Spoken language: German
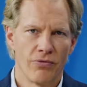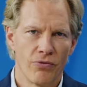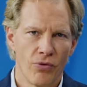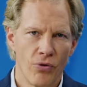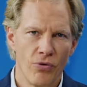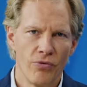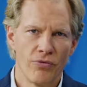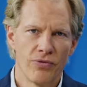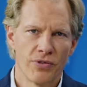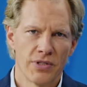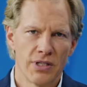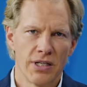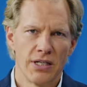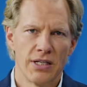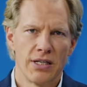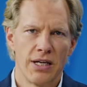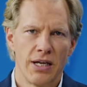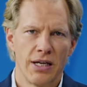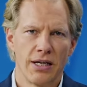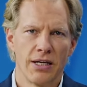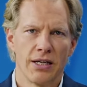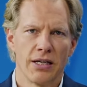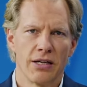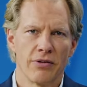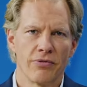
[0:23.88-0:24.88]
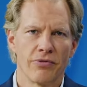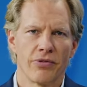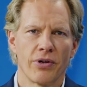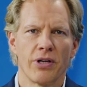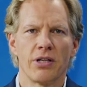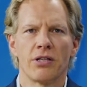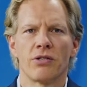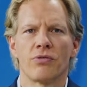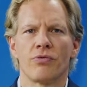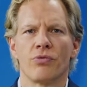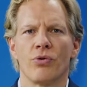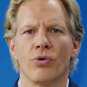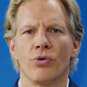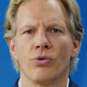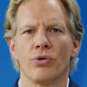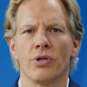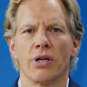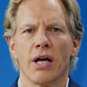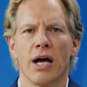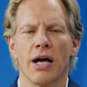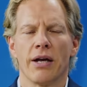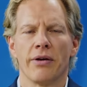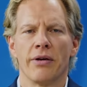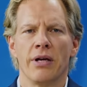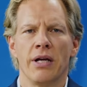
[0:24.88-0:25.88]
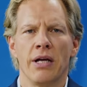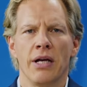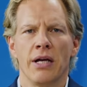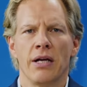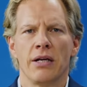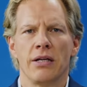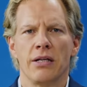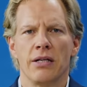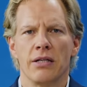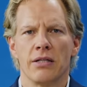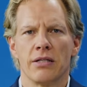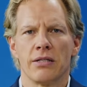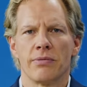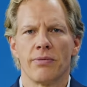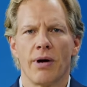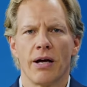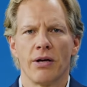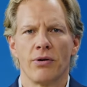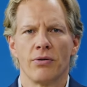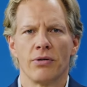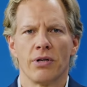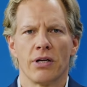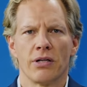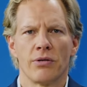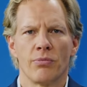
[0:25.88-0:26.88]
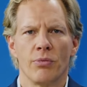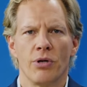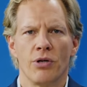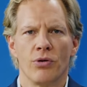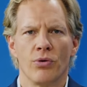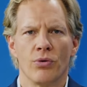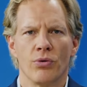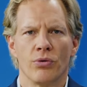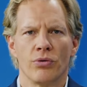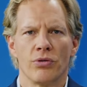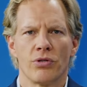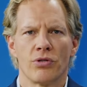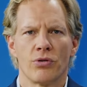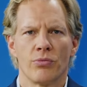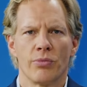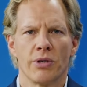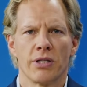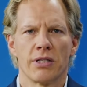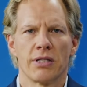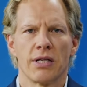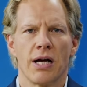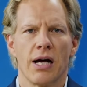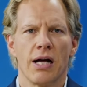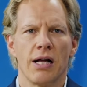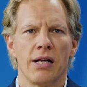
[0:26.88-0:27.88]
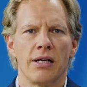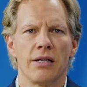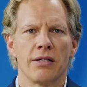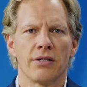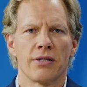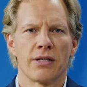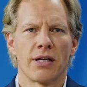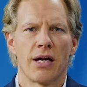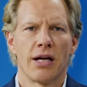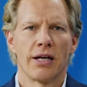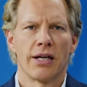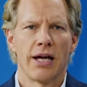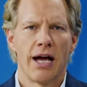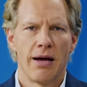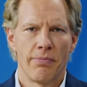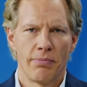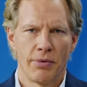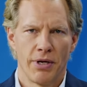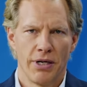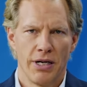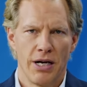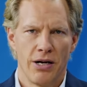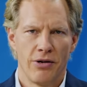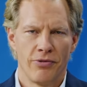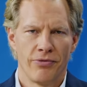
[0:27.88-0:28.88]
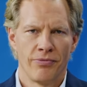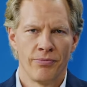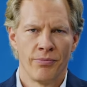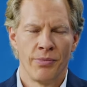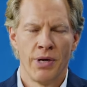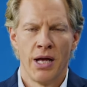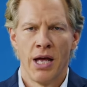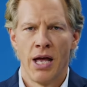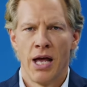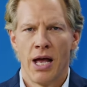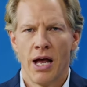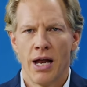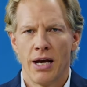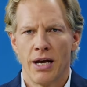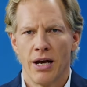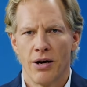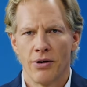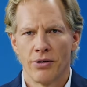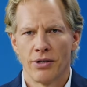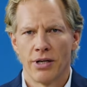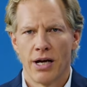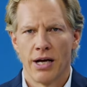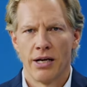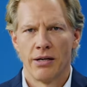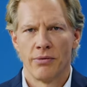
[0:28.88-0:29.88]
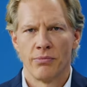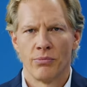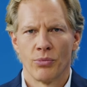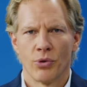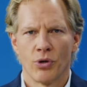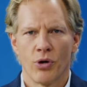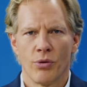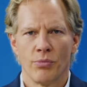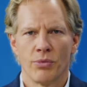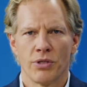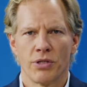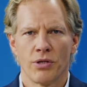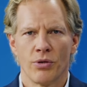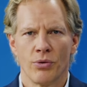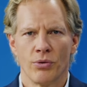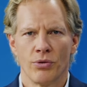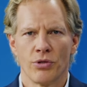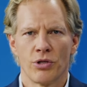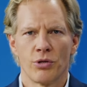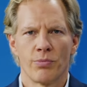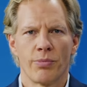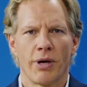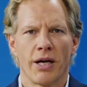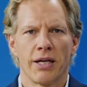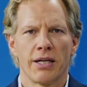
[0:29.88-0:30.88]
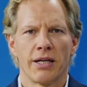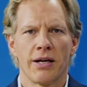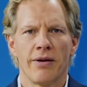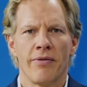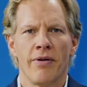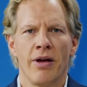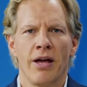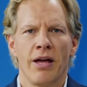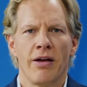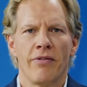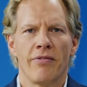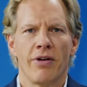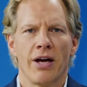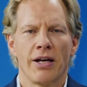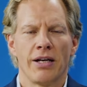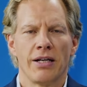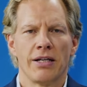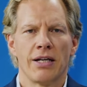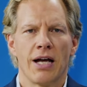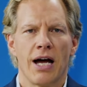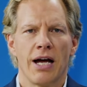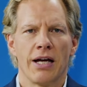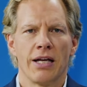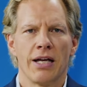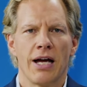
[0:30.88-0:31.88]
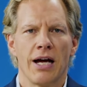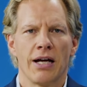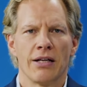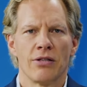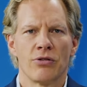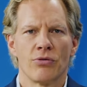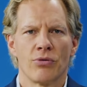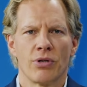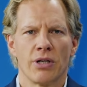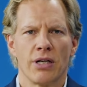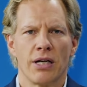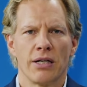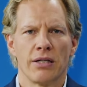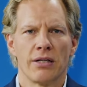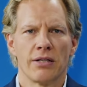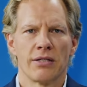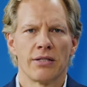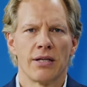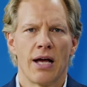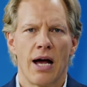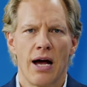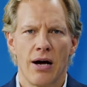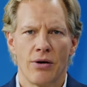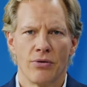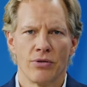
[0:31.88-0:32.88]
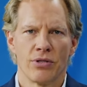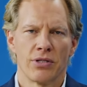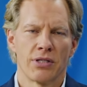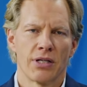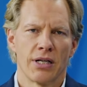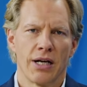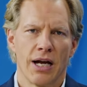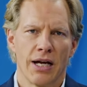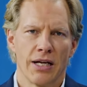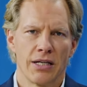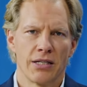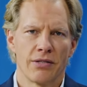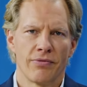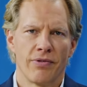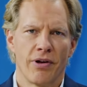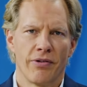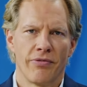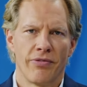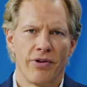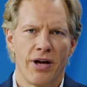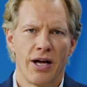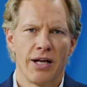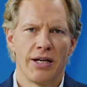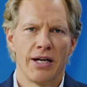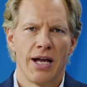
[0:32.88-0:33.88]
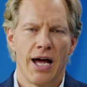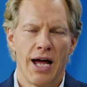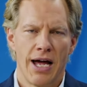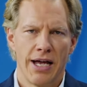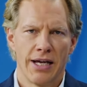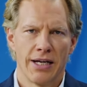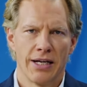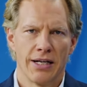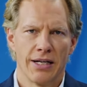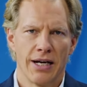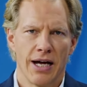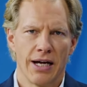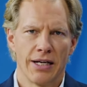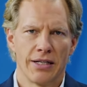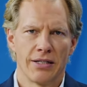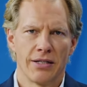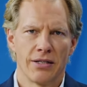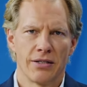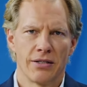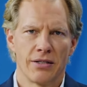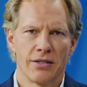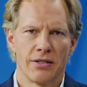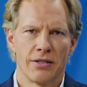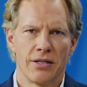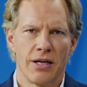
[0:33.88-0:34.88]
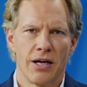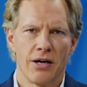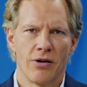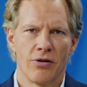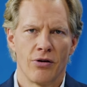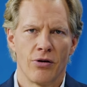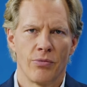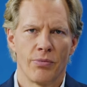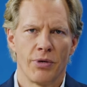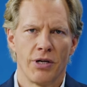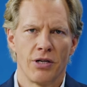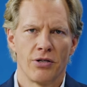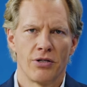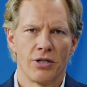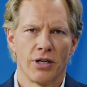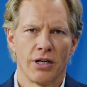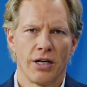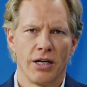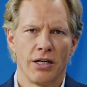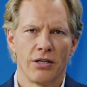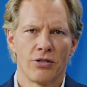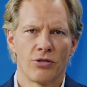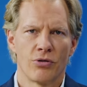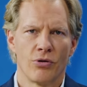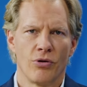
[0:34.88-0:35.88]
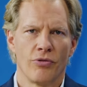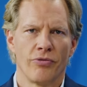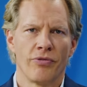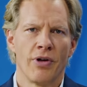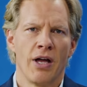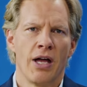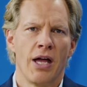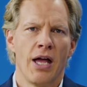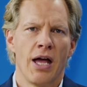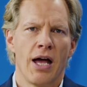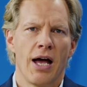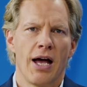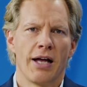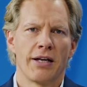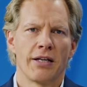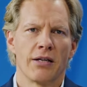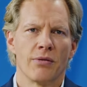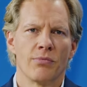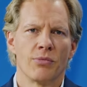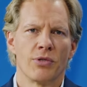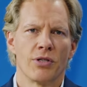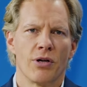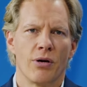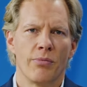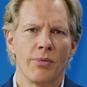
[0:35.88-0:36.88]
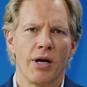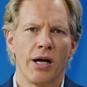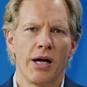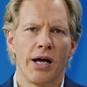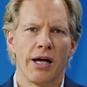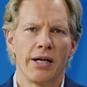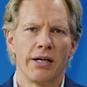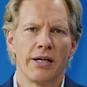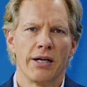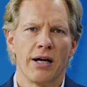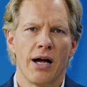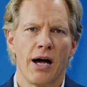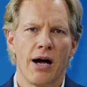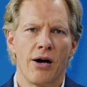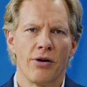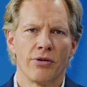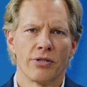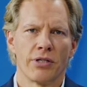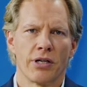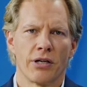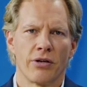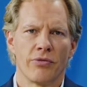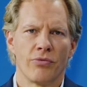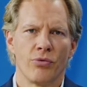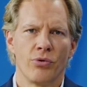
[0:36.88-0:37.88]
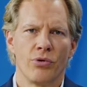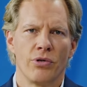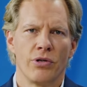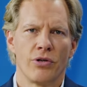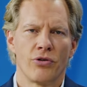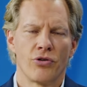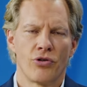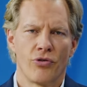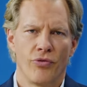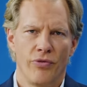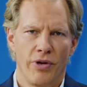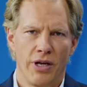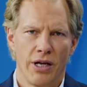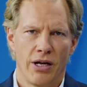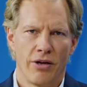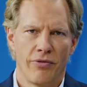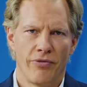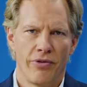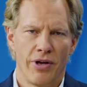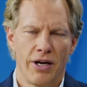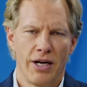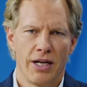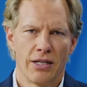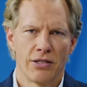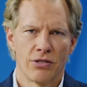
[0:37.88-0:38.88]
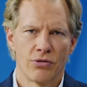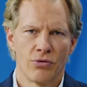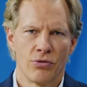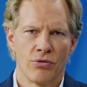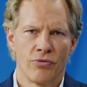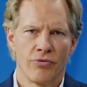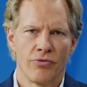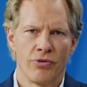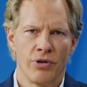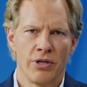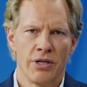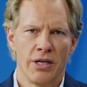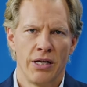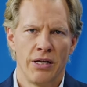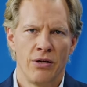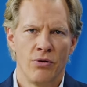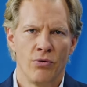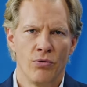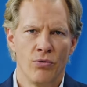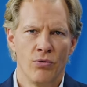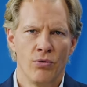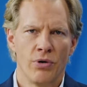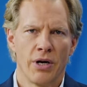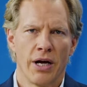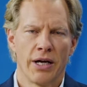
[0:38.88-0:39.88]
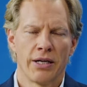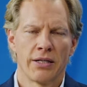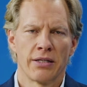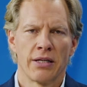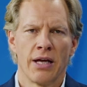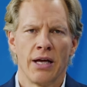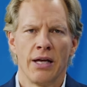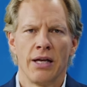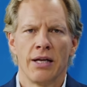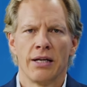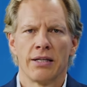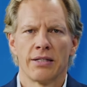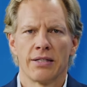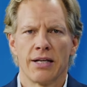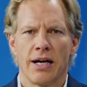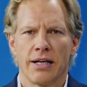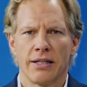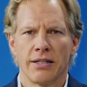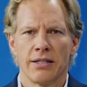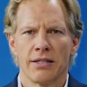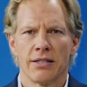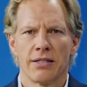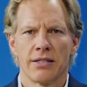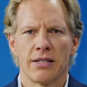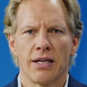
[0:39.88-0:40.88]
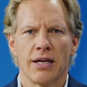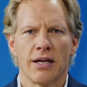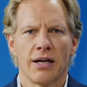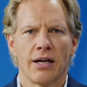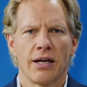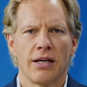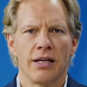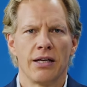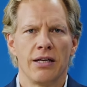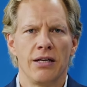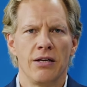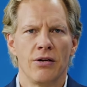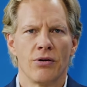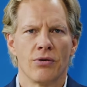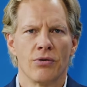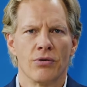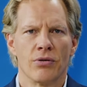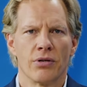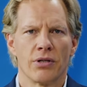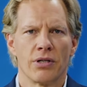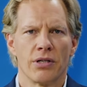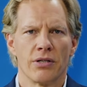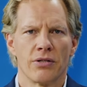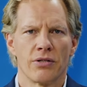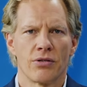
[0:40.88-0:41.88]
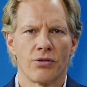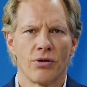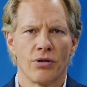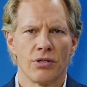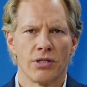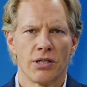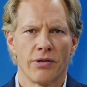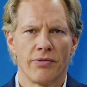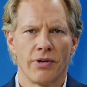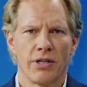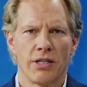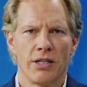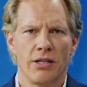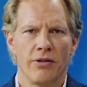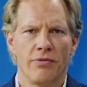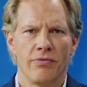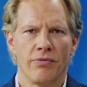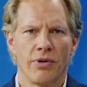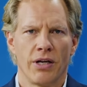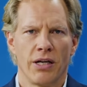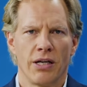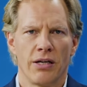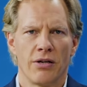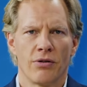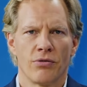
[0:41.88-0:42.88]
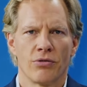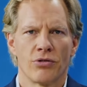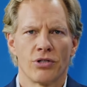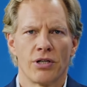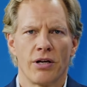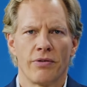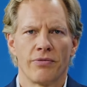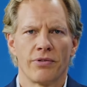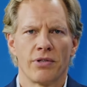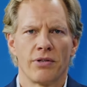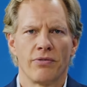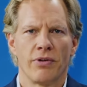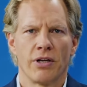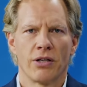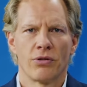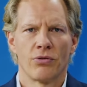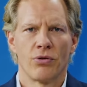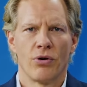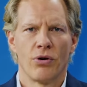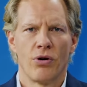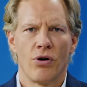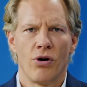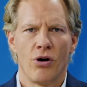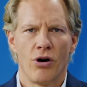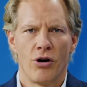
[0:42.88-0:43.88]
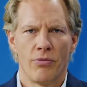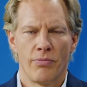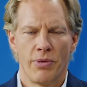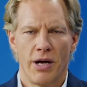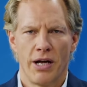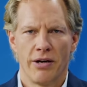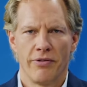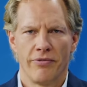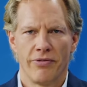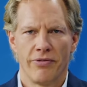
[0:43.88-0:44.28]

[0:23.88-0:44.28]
15-tägige Frist für Ungarn, die 200 Millionen zu bezahlen, ist gerade abgelaufen. Laut einem Kommissionssprecher werde daher ein sogenanntes Ausgleichsverfahren eingeleitet. Der Europäische Gerichtshof hatte im Sommer eine außergewöhnlich schwere Verletzung von EU-Recht seitens der Regierung des konservativen Regierungschefs Viktor Orban